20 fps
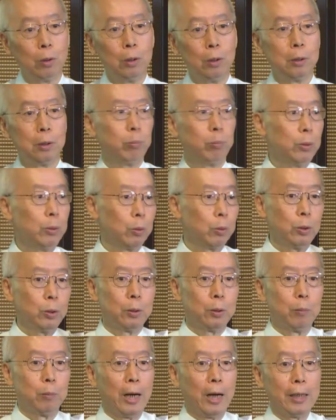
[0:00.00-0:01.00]
不用去什么
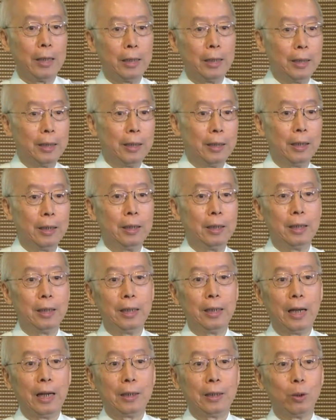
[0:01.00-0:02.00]
暗黑黑
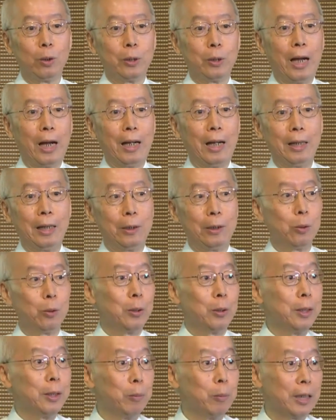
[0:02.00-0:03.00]
暗公园，暗黑公园
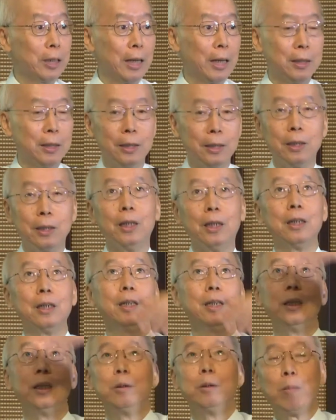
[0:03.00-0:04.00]
对不对？看星星，
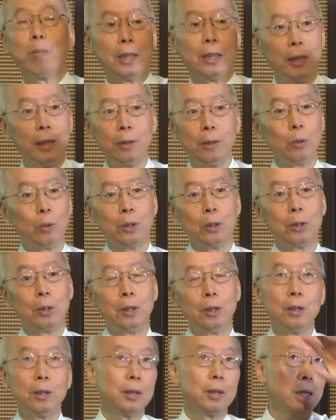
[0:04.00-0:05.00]
满天都是星
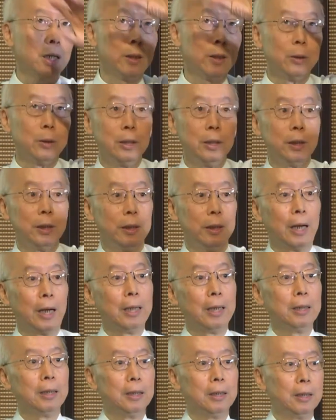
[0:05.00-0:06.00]
星，看到银河啊。
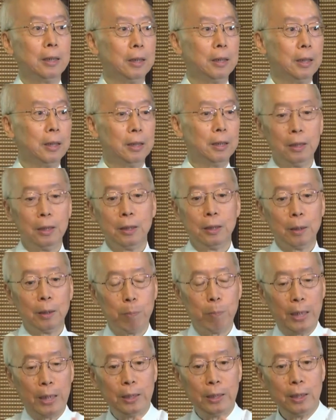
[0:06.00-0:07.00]
那白
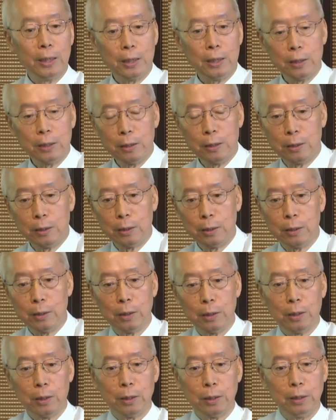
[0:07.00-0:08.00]
天那个河
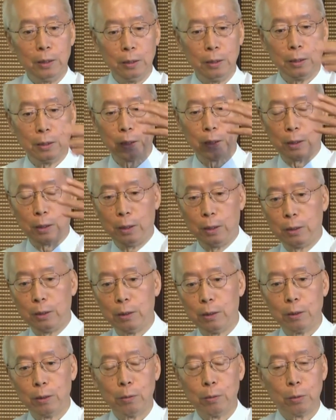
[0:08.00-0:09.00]
里那个可以
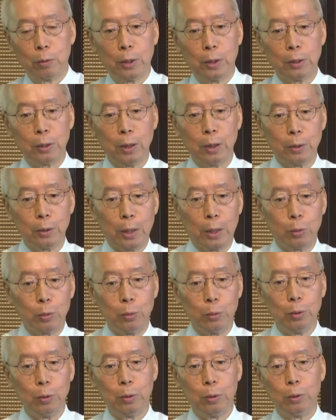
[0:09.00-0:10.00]
跳下去
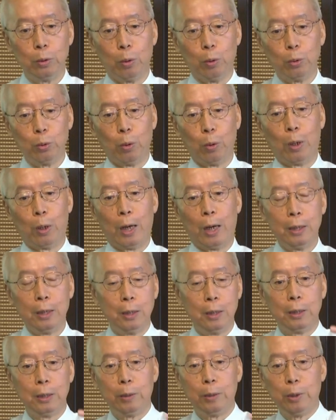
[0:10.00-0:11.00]
游泳啊，
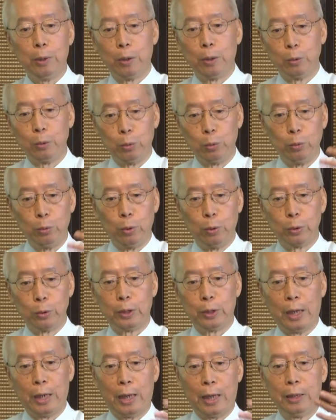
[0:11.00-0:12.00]
里面有鱼有
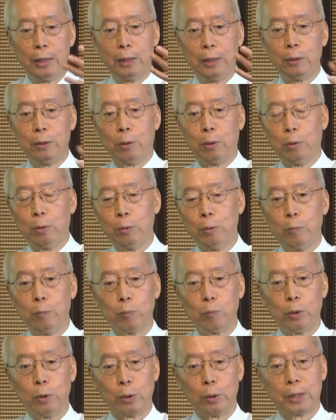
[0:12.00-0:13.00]
虾有
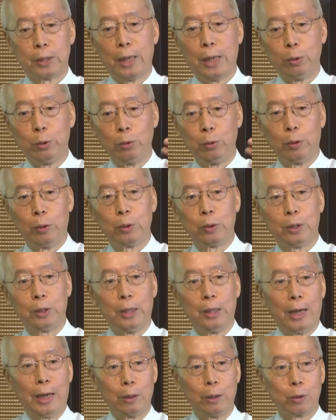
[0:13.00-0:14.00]
有鳝鱼有鸡蛋、
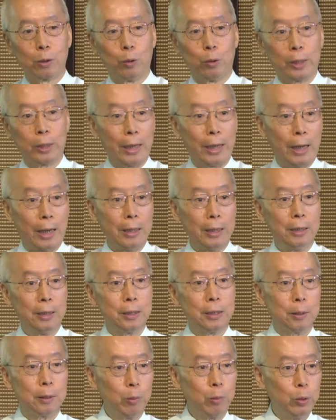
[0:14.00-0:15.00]
有狗带啊，什
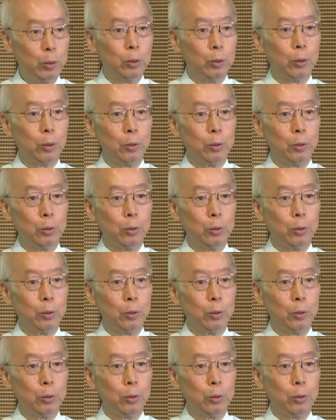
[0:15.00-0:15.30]
么鱼都有